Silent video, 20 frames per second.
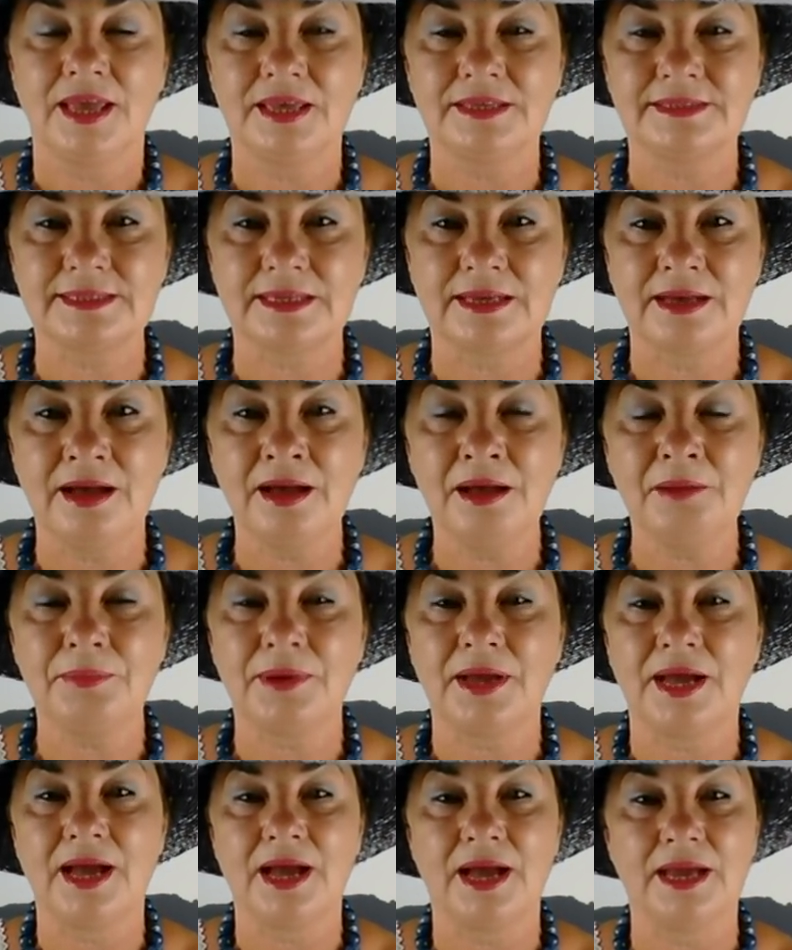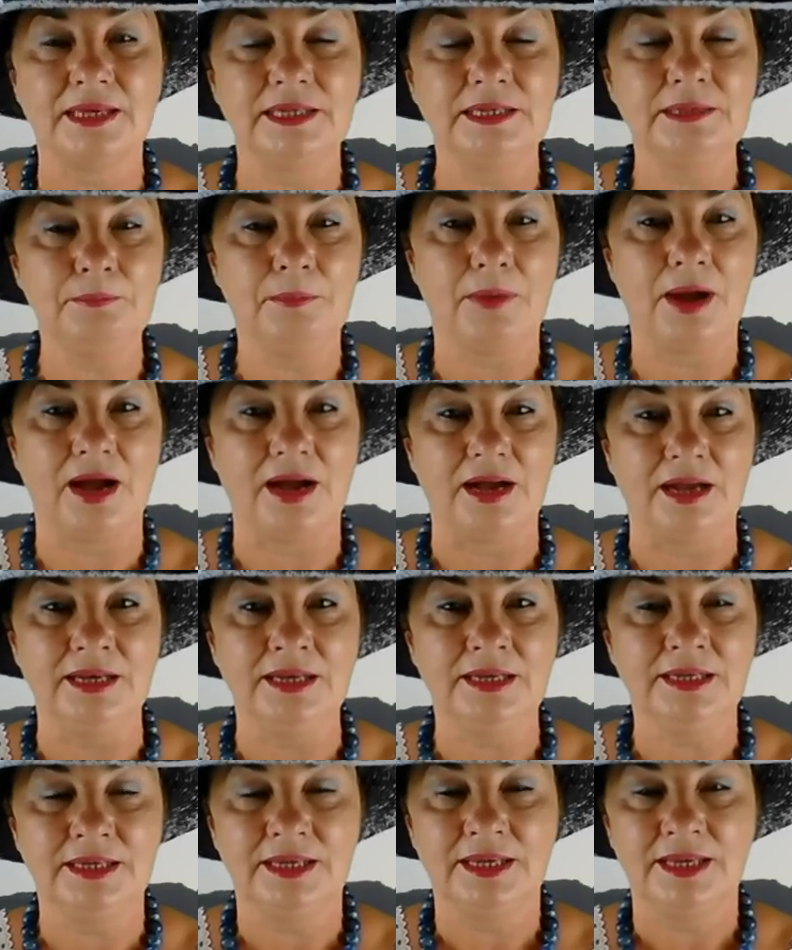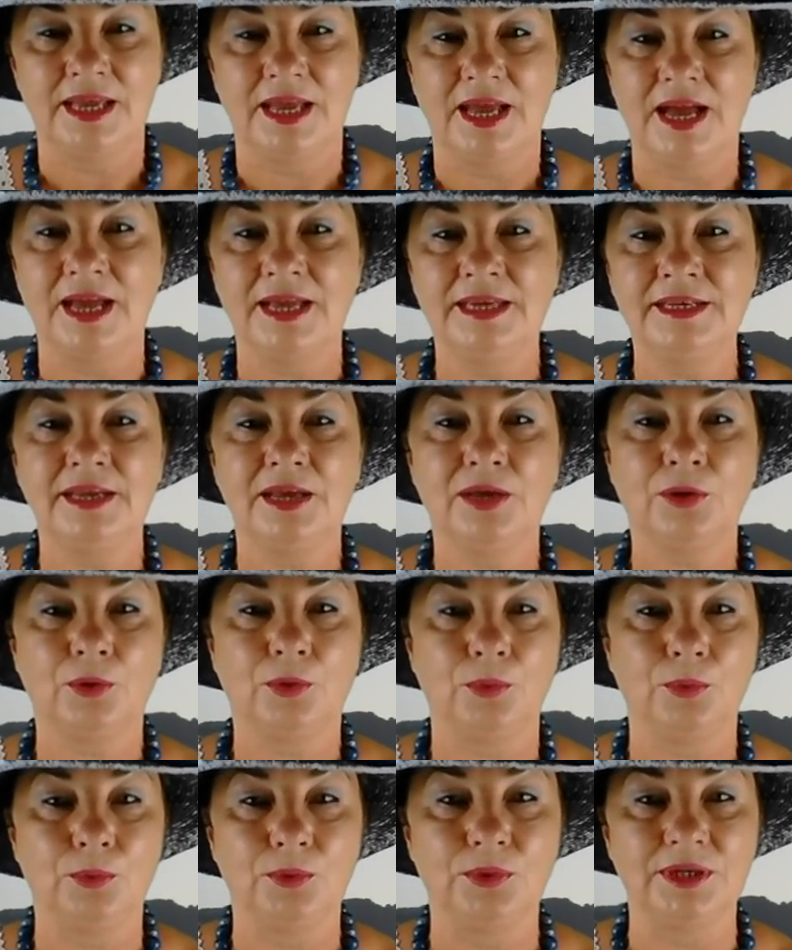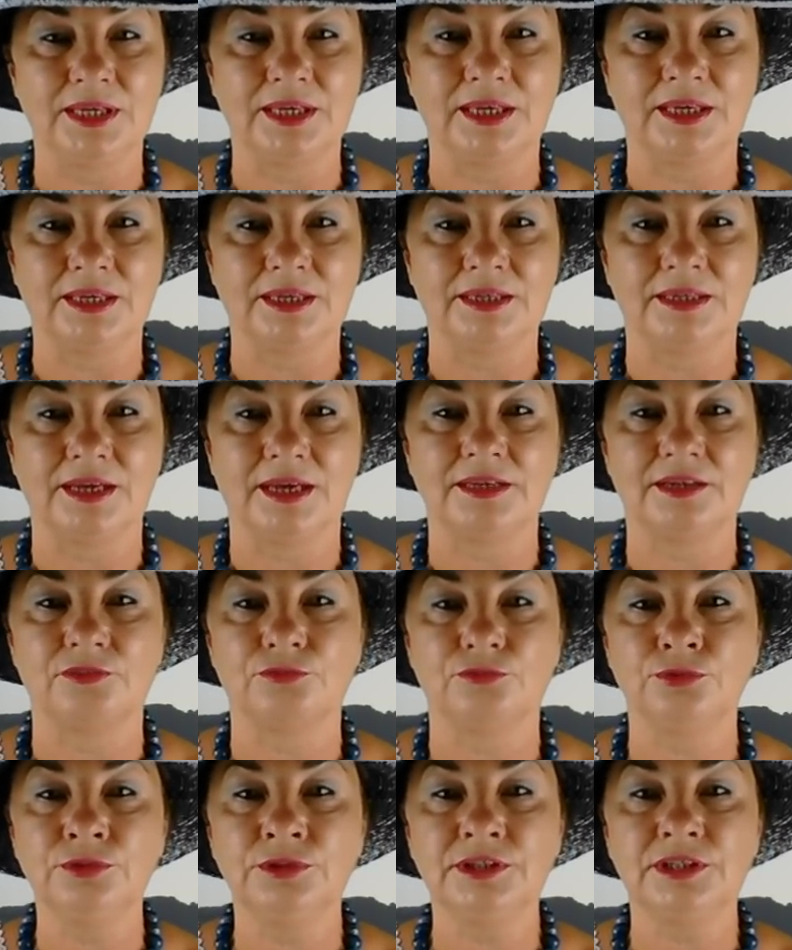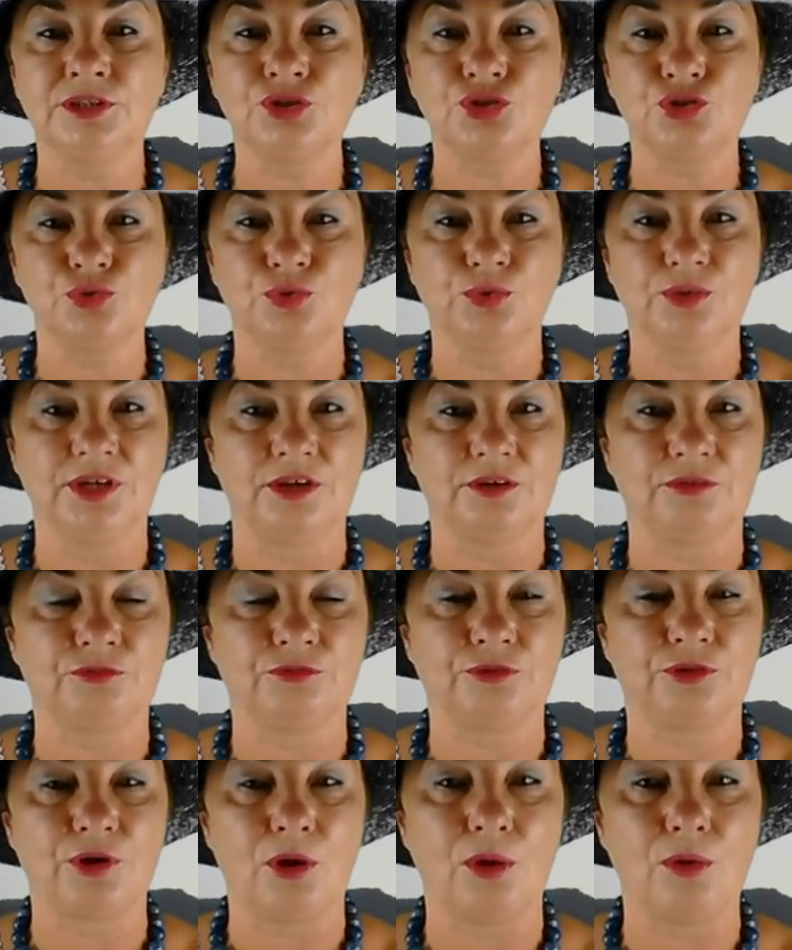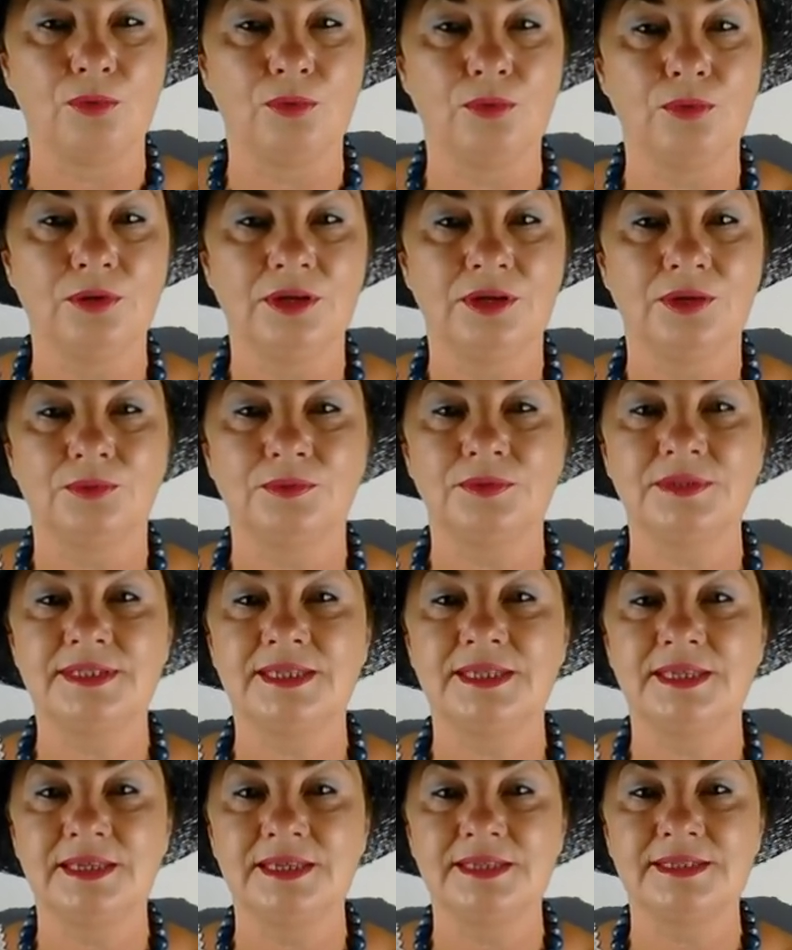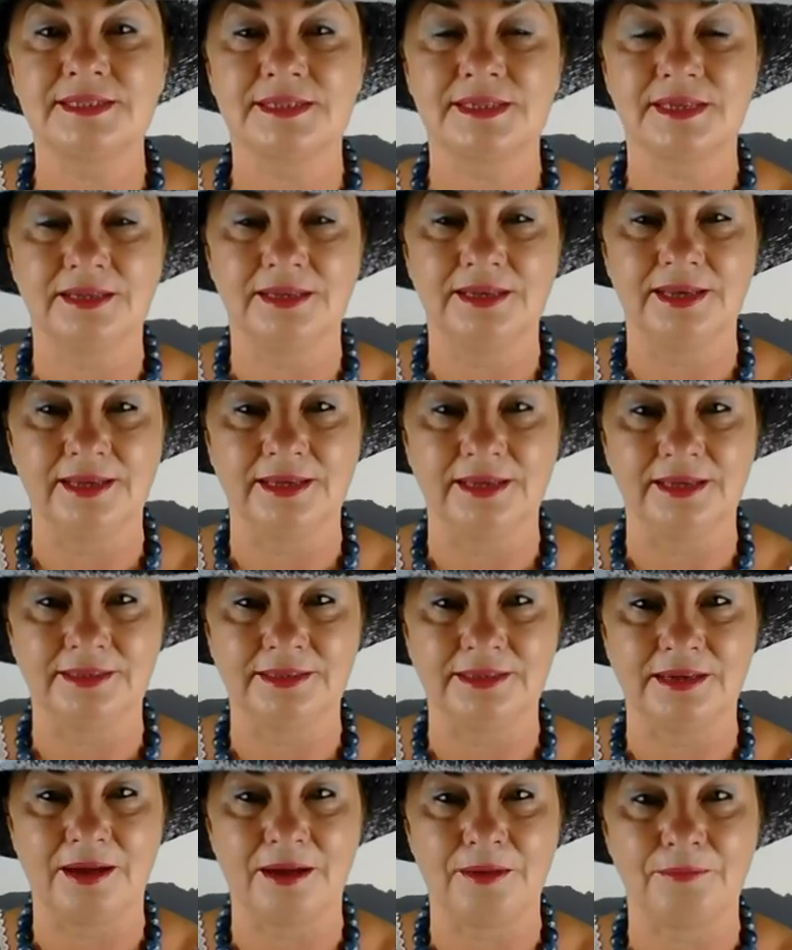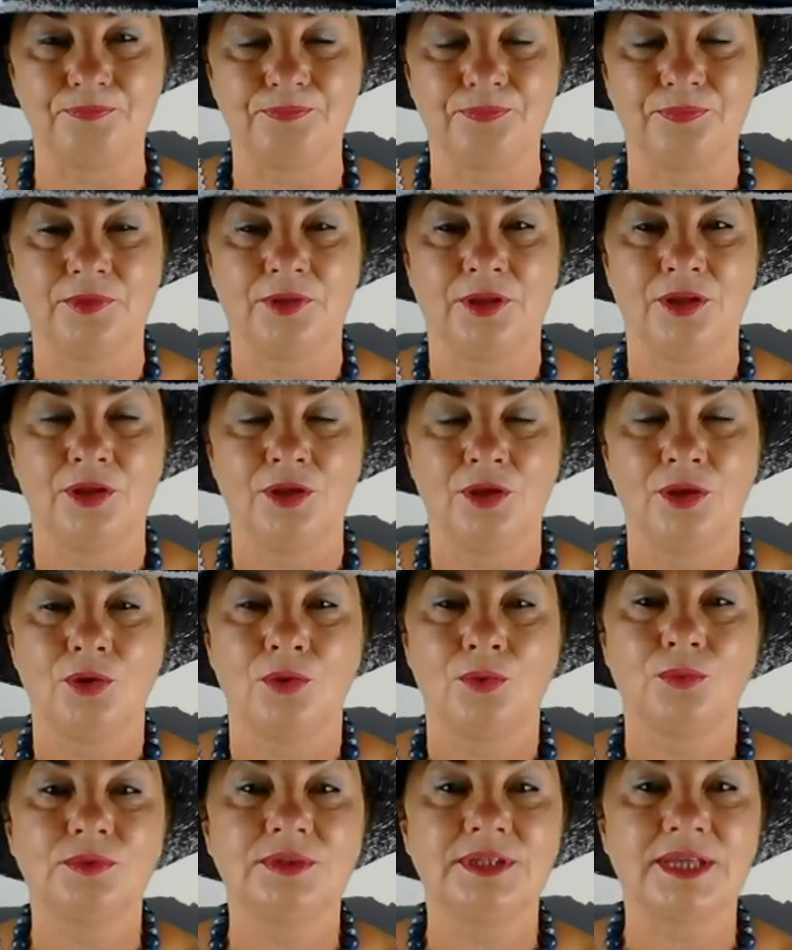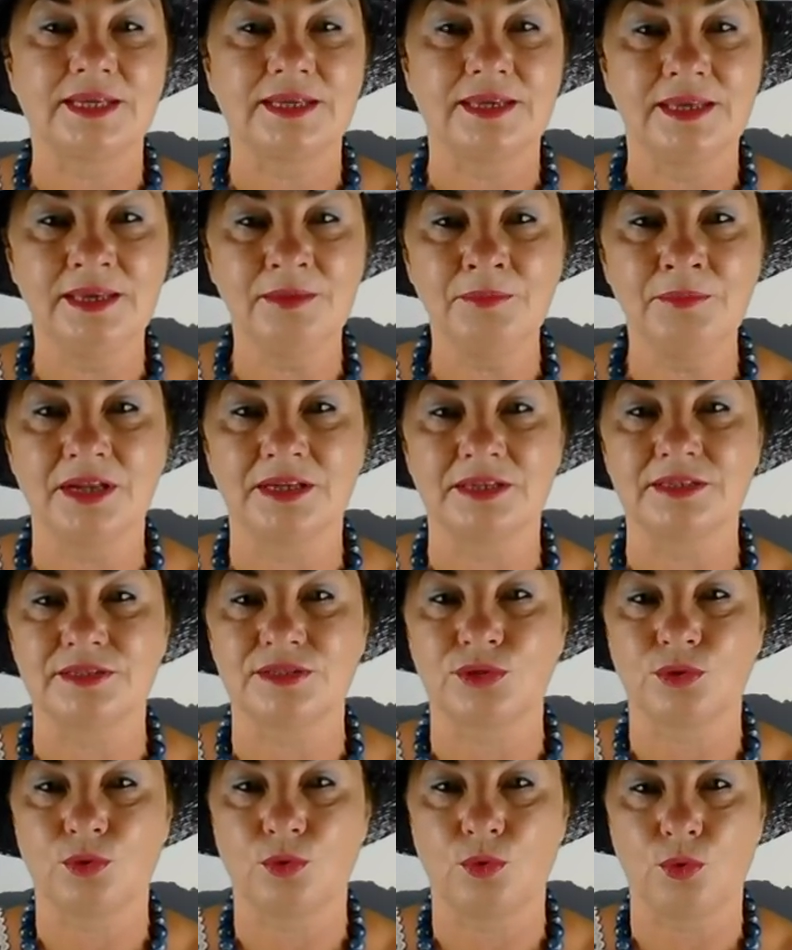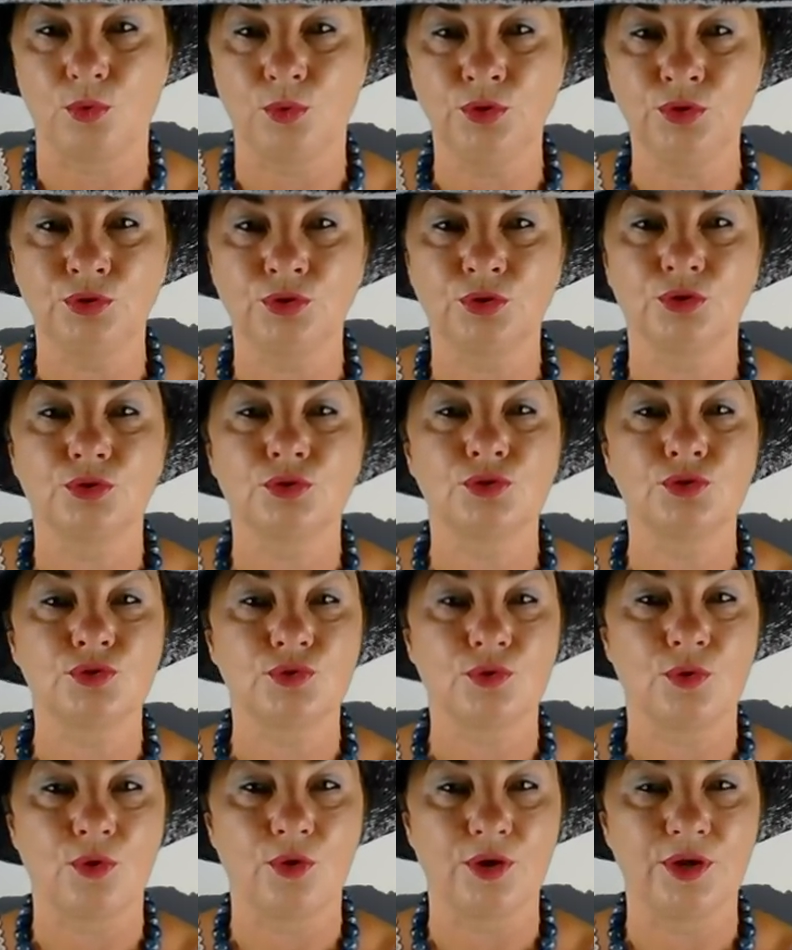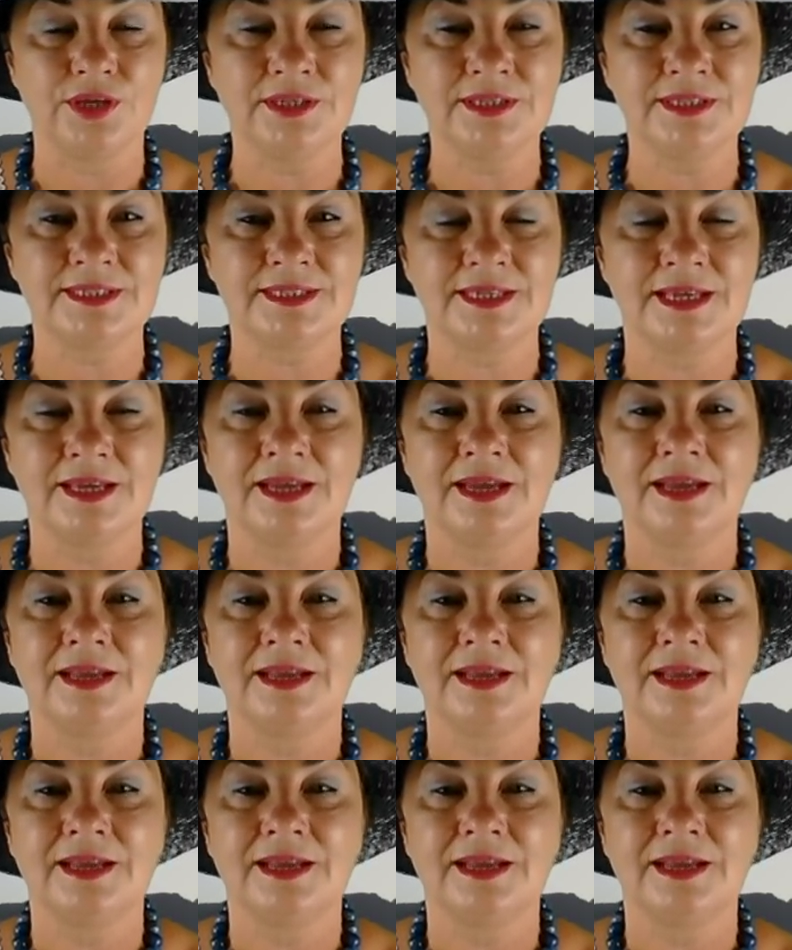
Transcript: Es gab einmal eine Königin, eine wunderschöne Frau, und sie hieß Leda. Und der Himmelsgott Zeus